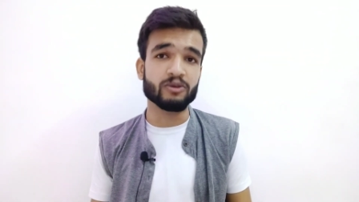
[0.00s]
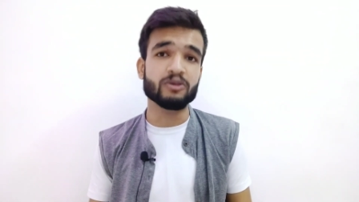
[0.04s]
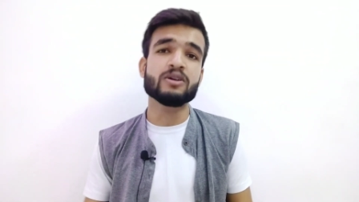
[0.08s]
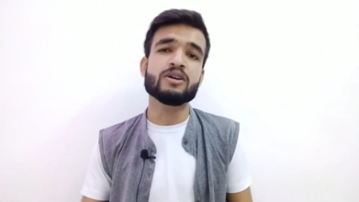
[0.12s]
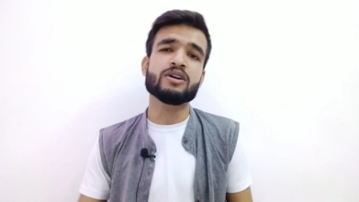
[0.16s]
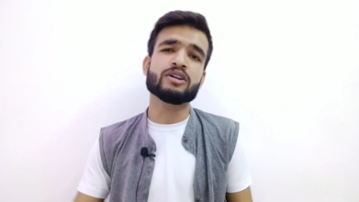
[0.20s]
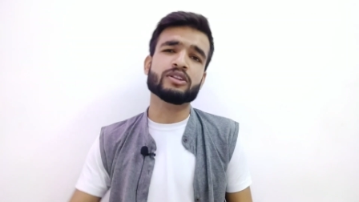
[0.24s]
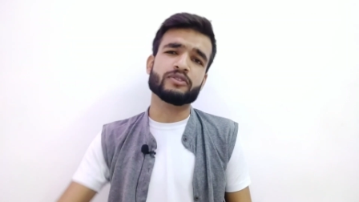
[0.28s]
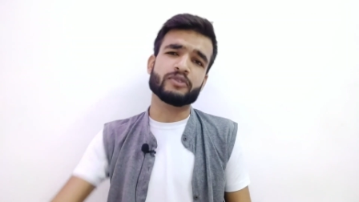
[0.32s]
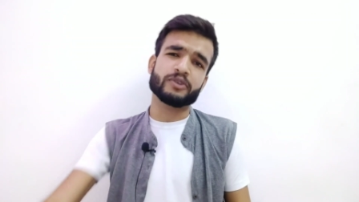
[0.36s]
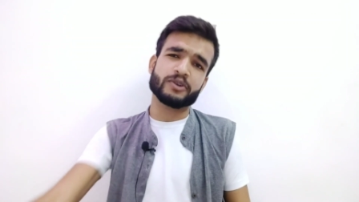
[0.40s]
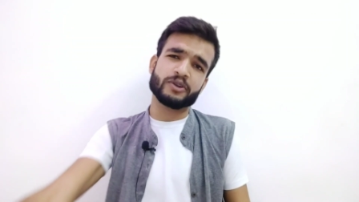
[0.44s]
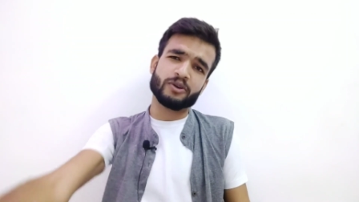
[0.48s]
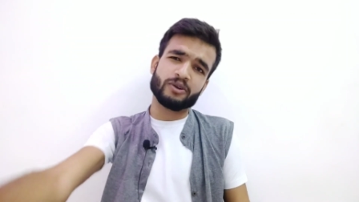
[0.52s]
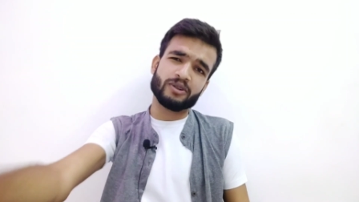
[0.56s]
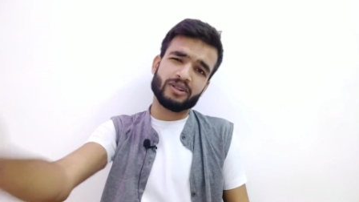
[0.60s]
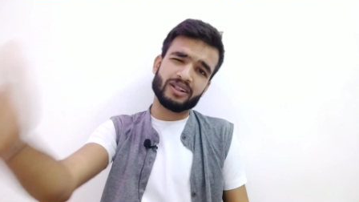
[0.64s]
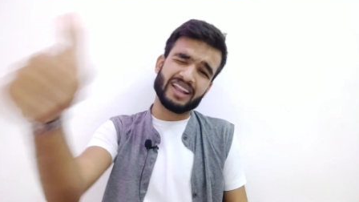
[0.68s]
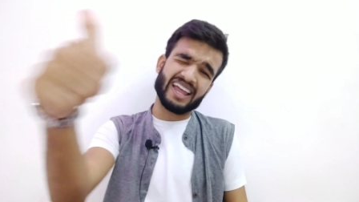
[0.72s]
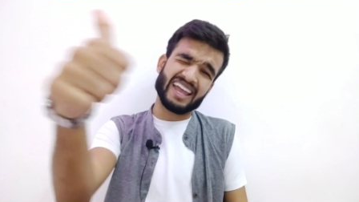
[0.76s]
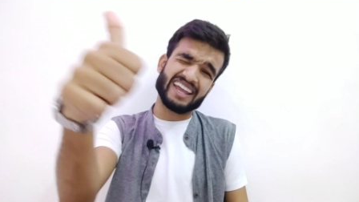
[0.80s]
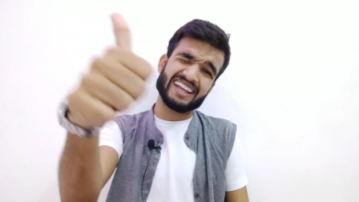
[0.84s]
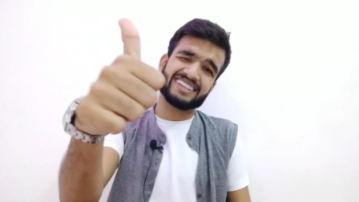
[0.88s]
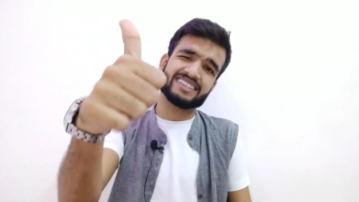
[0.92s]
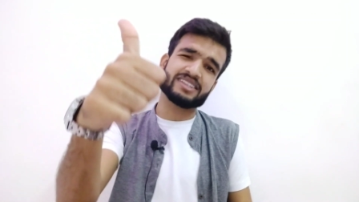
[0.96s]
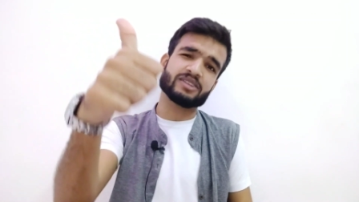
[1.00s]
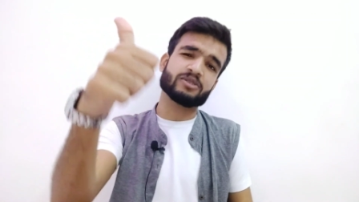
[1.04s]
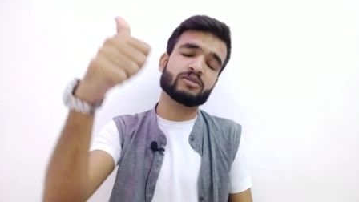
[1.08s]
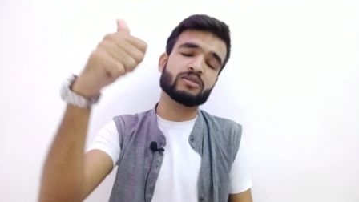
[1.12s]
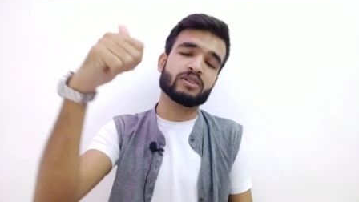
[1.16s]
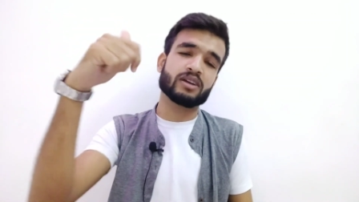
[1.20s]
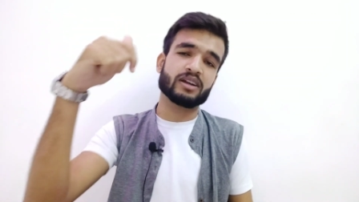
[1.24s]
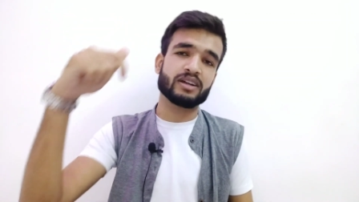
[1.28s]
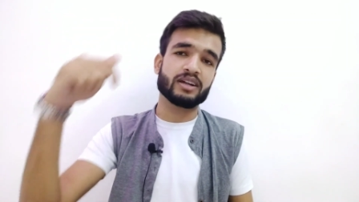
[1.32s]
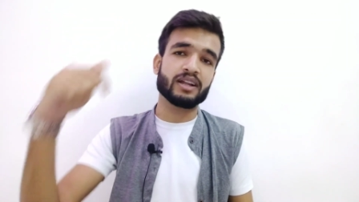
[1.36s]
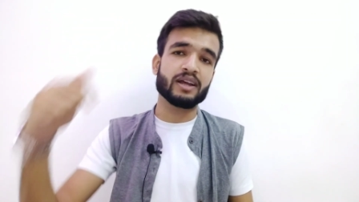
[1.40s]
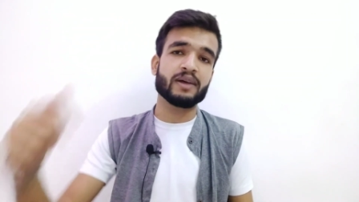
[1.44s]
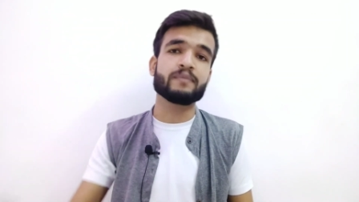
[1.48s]
तो वीडियो को लाइक ज़रूर
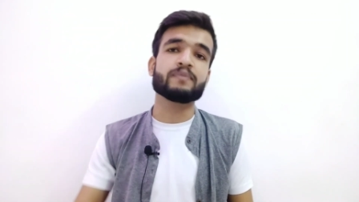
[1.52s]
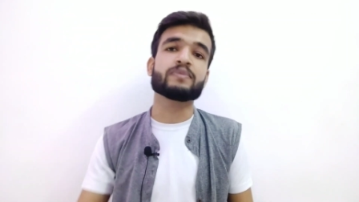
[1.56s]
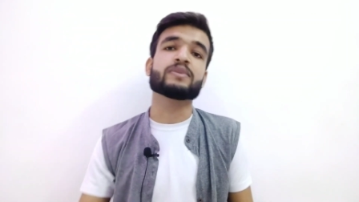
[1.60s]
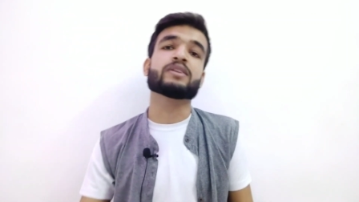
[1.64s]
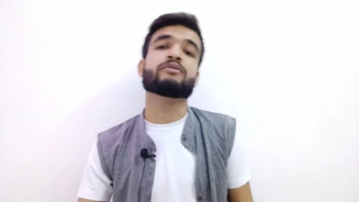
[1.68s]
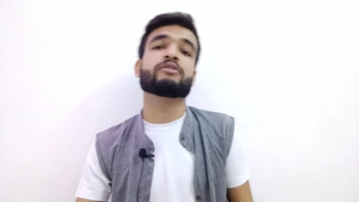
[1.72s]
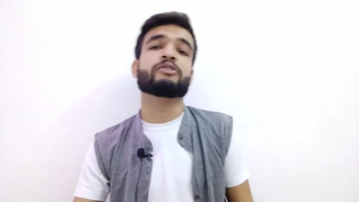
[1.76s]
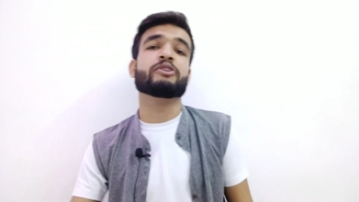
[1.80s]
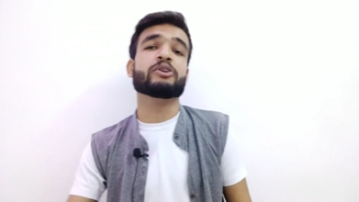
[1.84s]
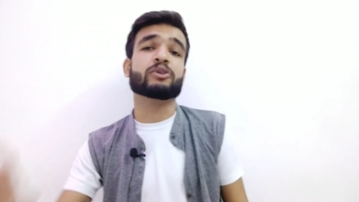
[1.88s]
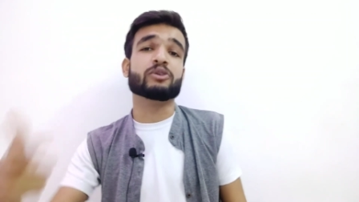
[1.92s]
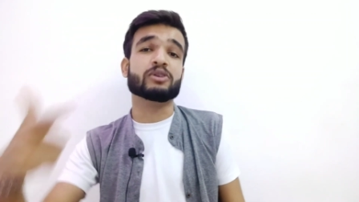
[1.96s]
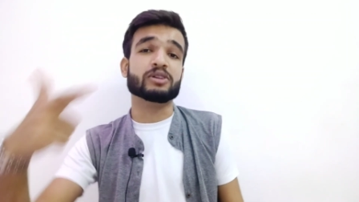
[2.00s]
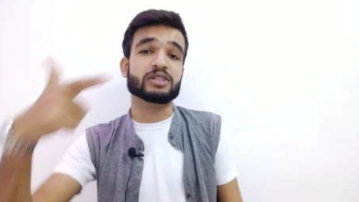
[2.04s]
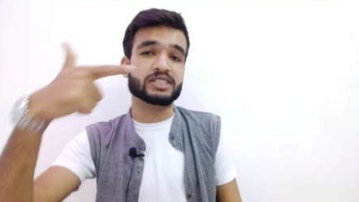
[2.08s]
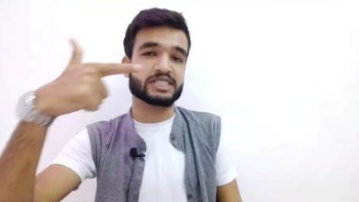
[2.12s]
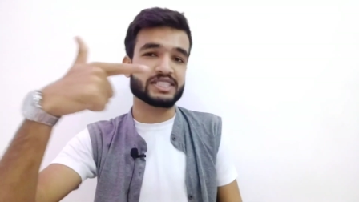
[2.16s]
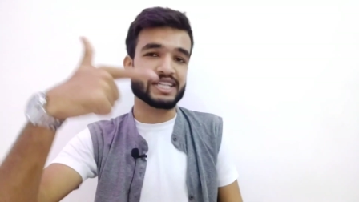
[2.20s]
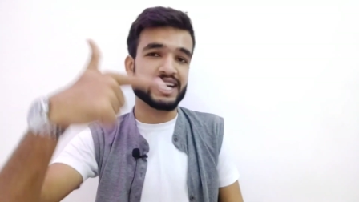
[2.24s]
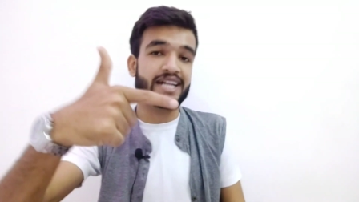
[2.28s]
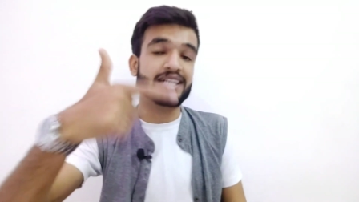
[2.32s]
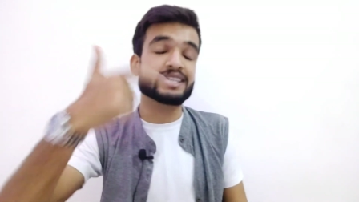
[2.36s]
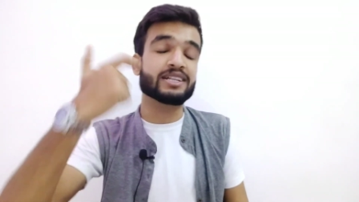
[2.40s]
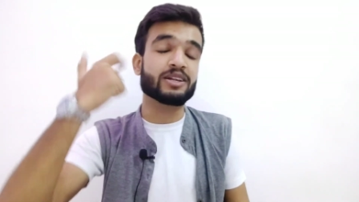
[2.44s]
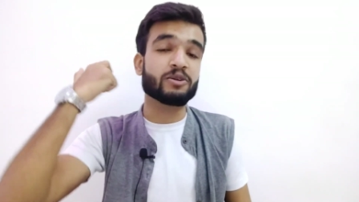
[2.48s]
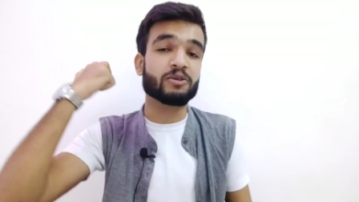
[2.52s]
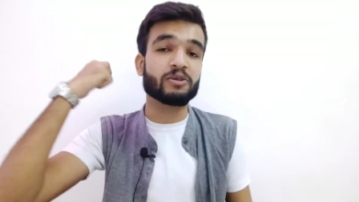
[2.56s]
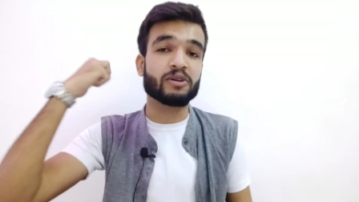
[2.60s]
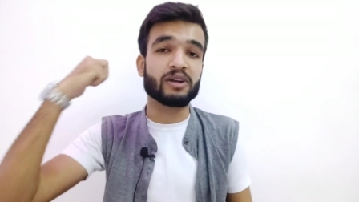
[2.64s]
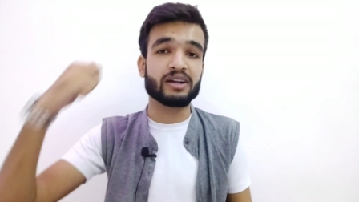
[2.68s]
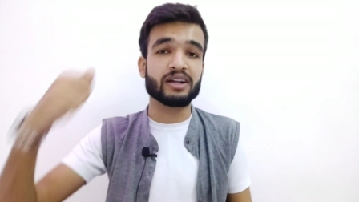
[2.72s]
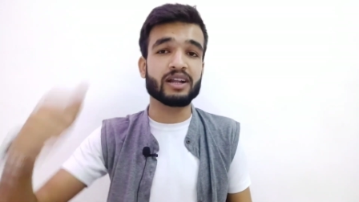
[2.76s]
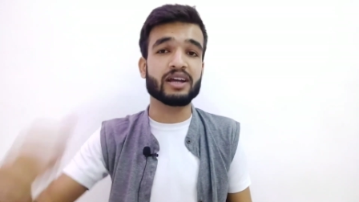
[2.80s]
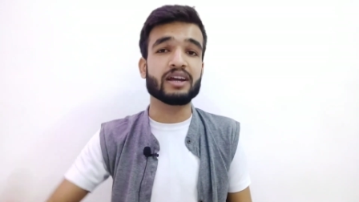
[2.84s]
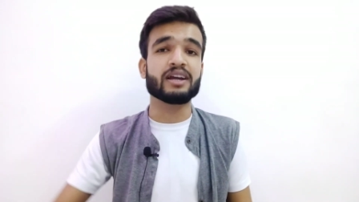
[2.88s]
करना वीडियो को शेयर ज़रूर करना